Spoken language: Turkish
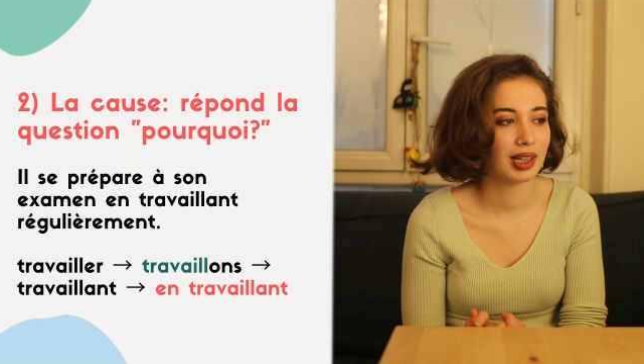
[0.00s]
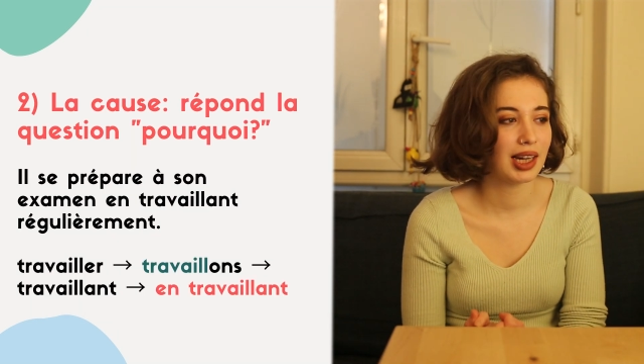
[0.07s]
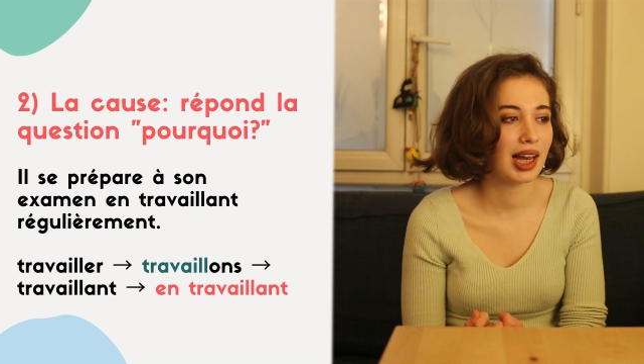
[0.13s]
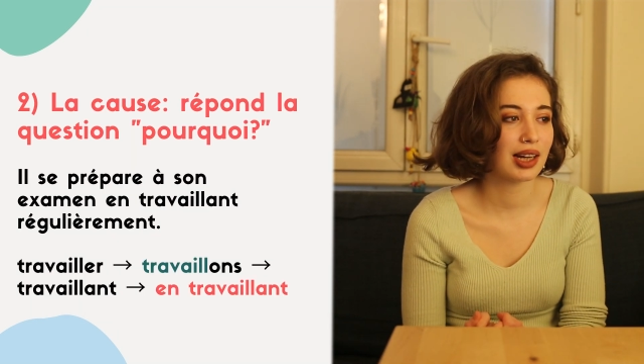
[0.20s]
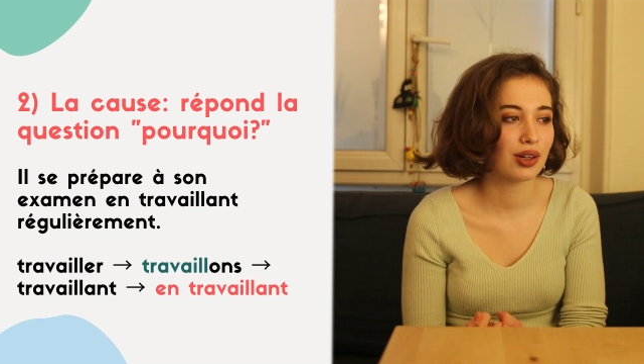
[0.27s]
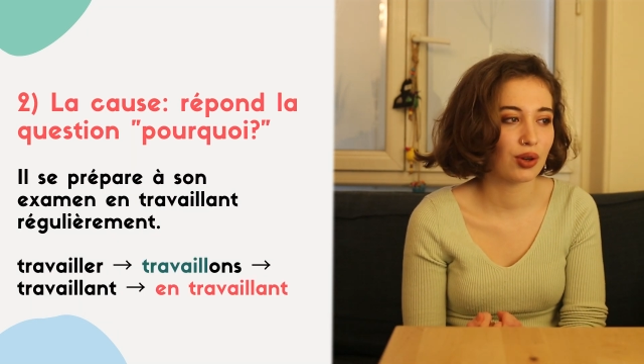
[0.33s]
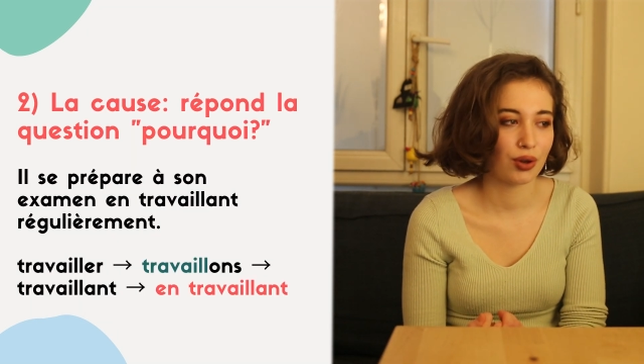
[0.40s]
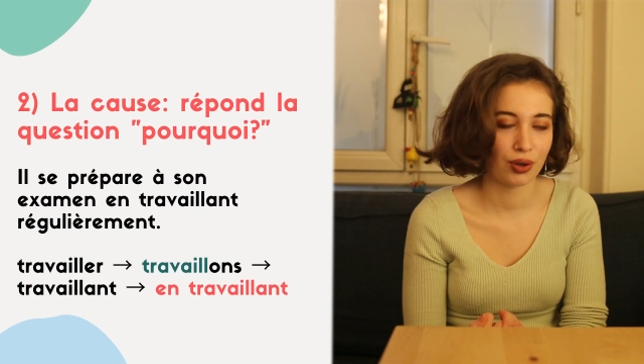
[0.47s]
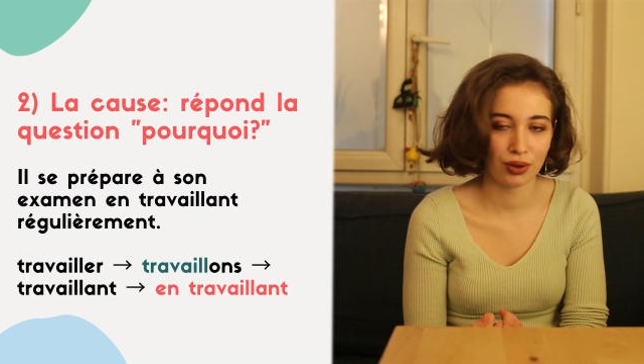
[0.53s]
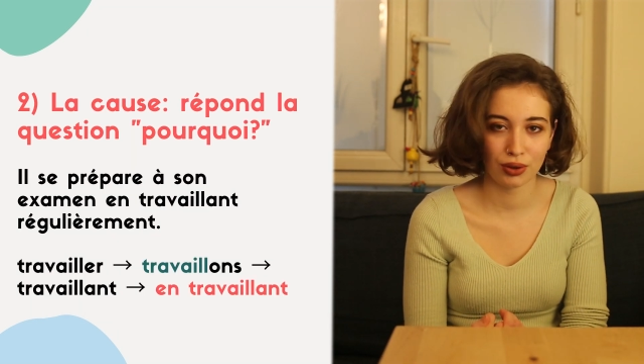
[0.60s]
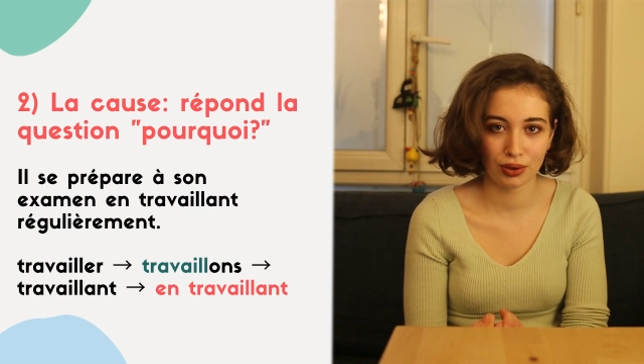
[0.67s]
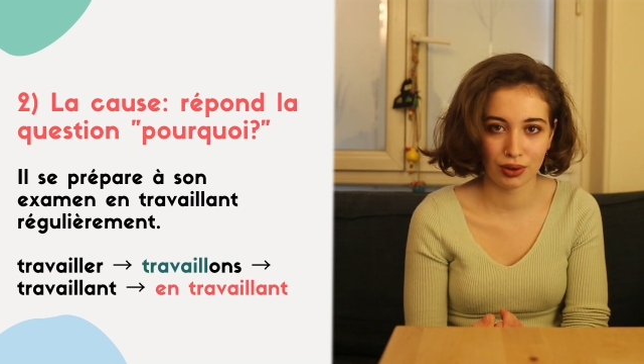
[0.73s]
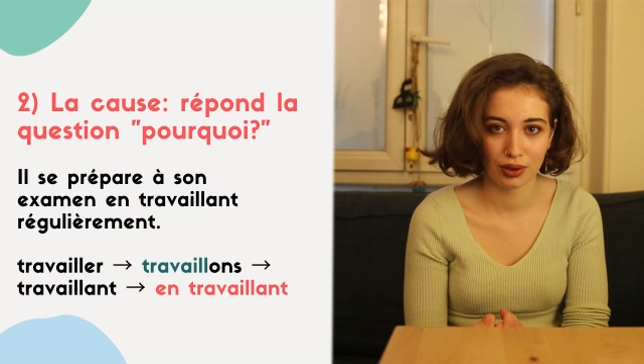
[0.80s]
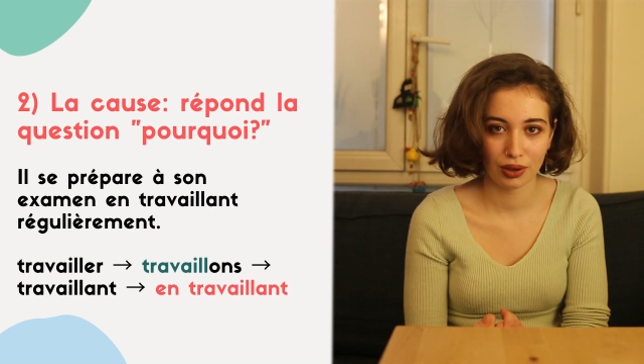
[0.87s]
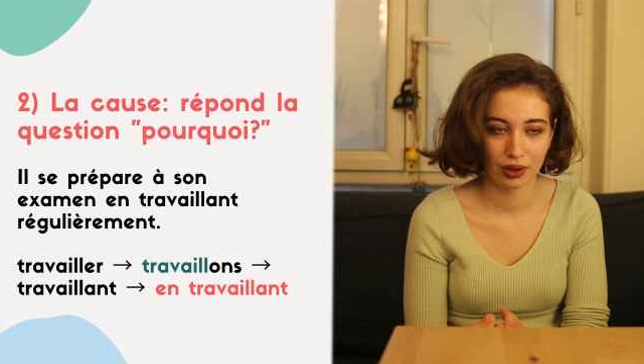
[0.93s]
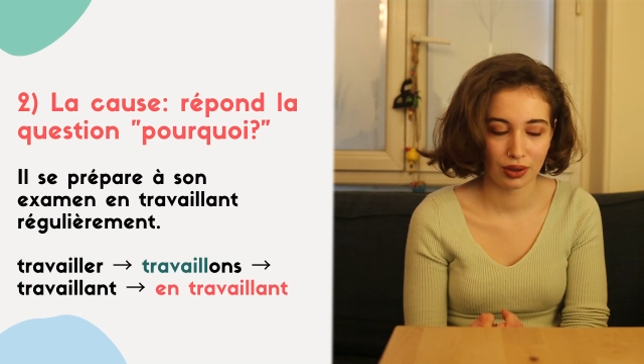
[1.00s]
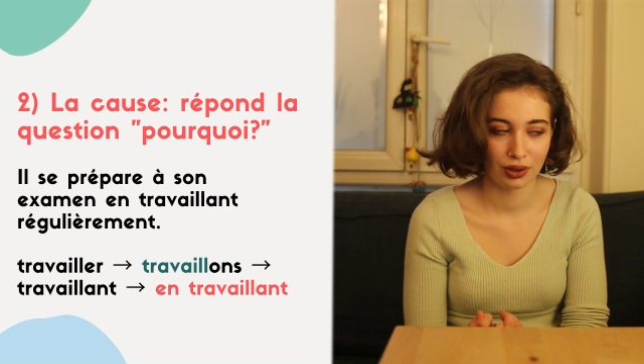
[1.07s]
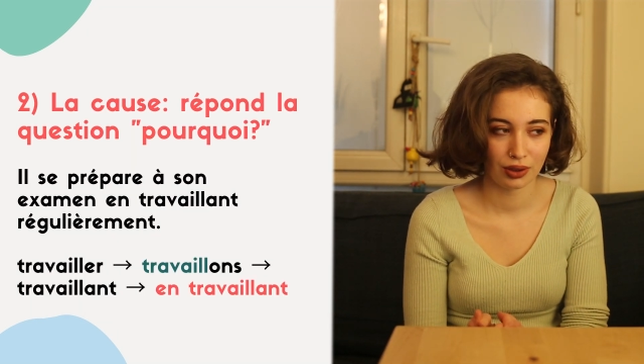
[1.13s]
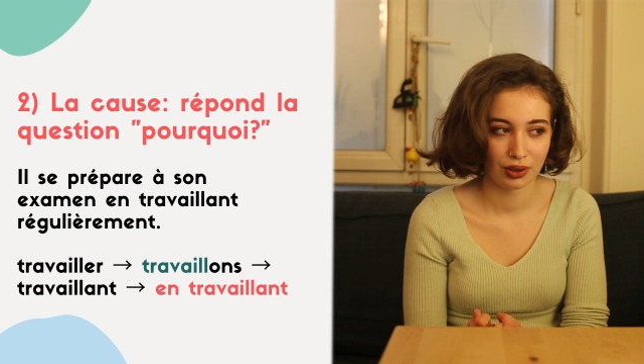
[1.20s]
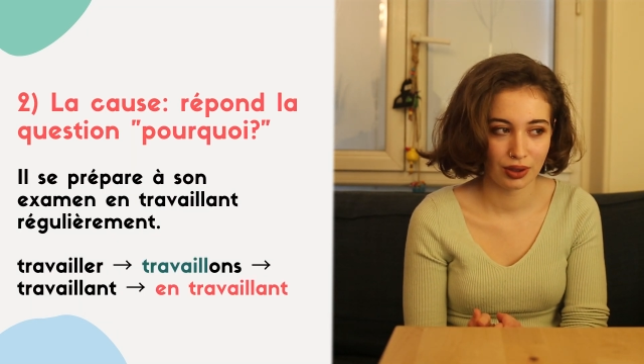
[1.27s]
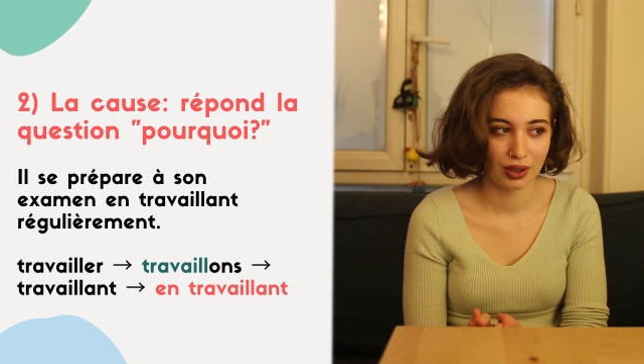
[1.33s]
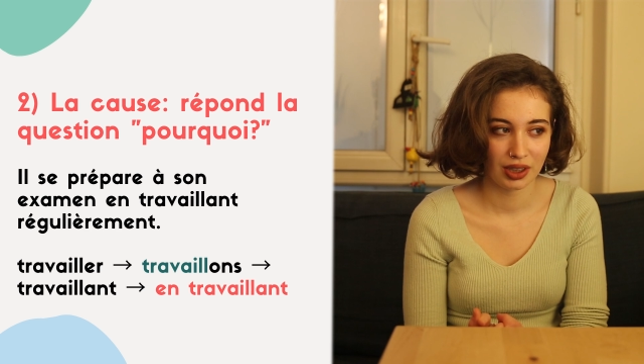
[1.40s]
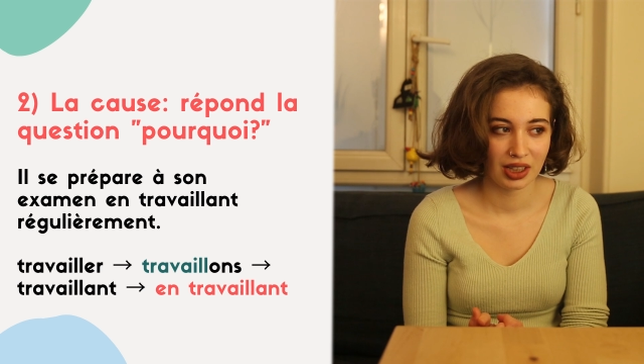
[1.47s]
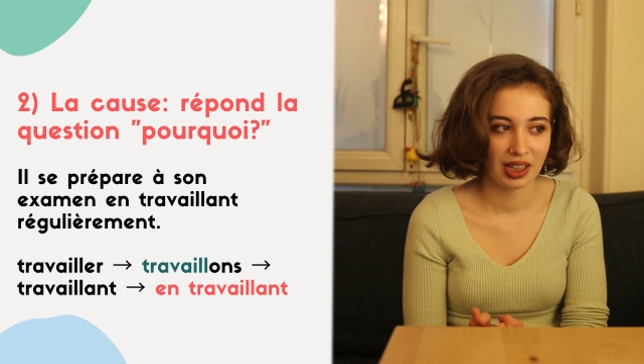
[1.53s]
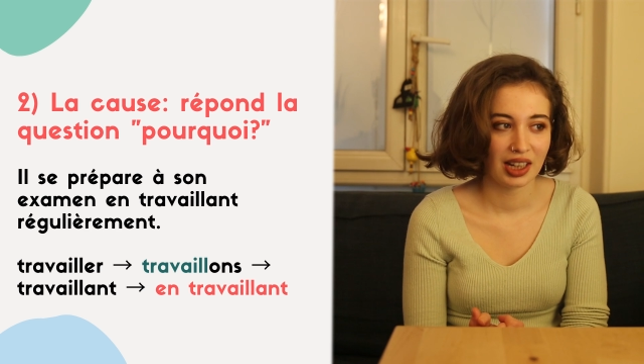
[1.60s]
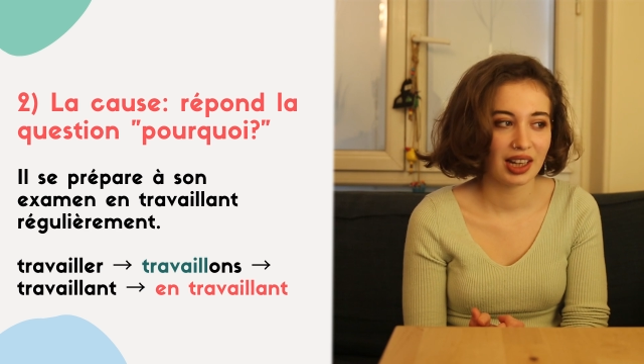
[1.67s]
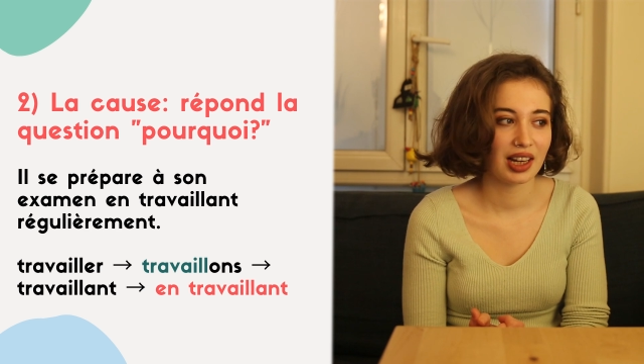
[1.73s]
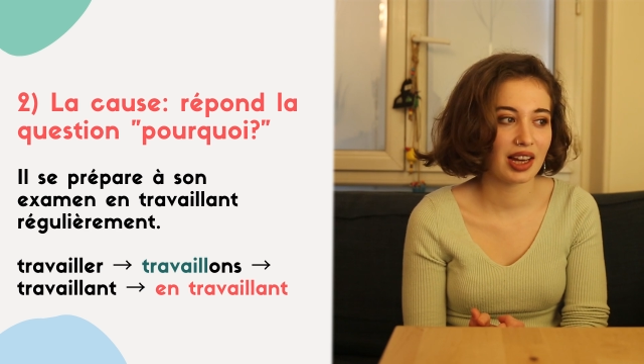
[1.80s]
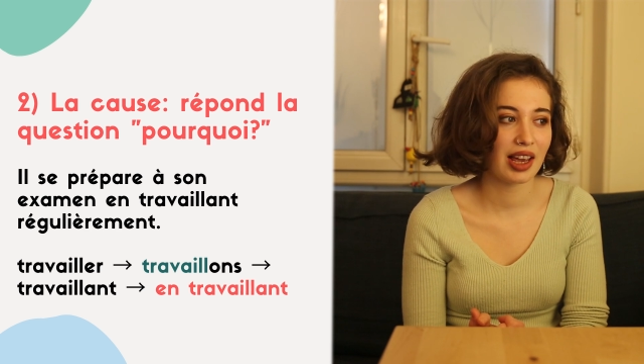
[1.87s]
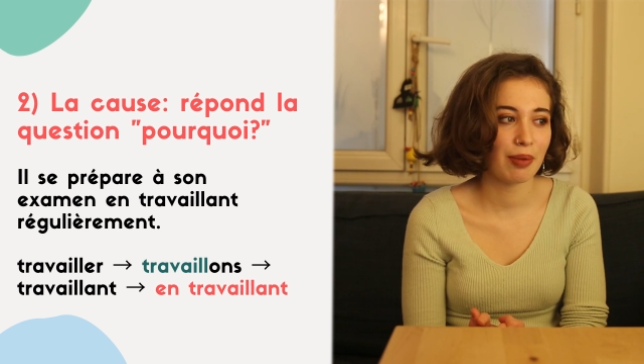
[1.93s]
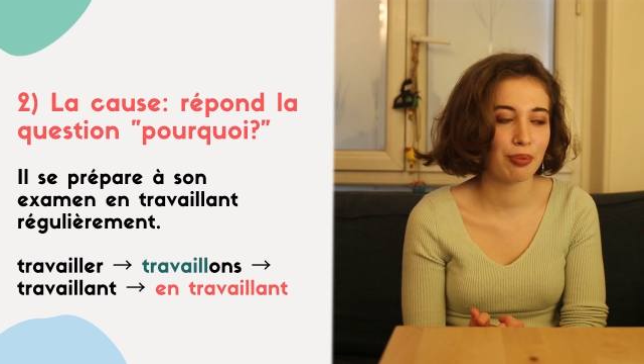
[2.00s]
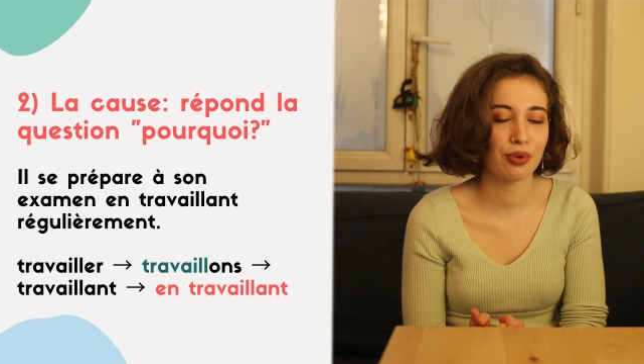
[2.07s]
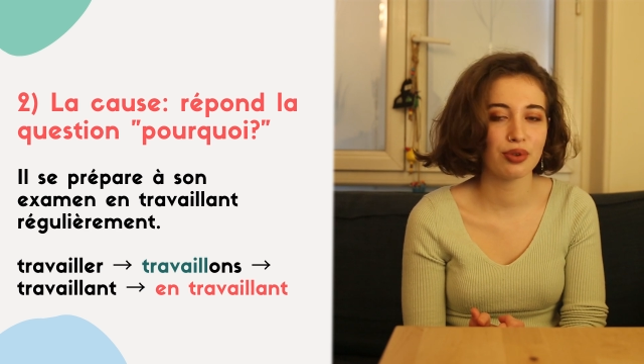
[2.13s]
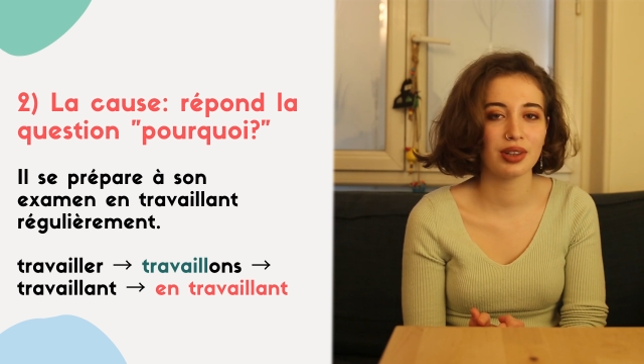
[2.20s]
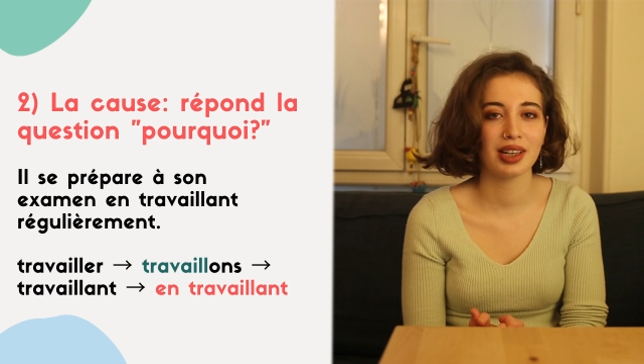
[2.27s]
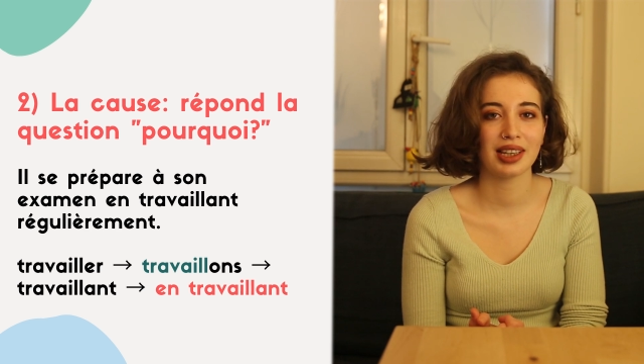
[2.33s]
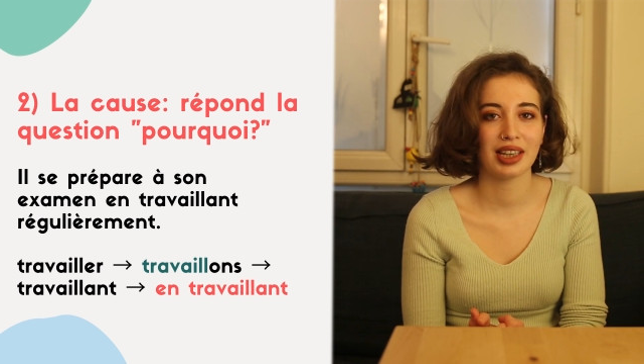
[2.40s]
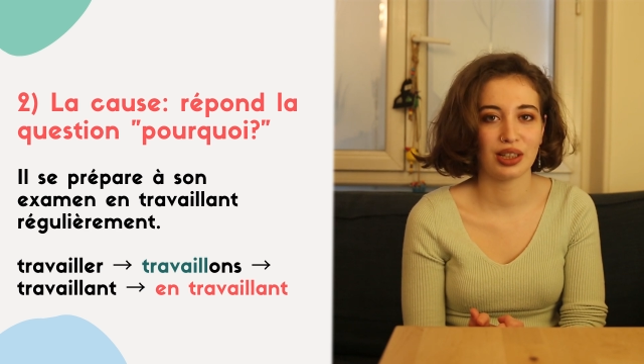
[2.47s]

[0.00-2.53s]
La cause, répond la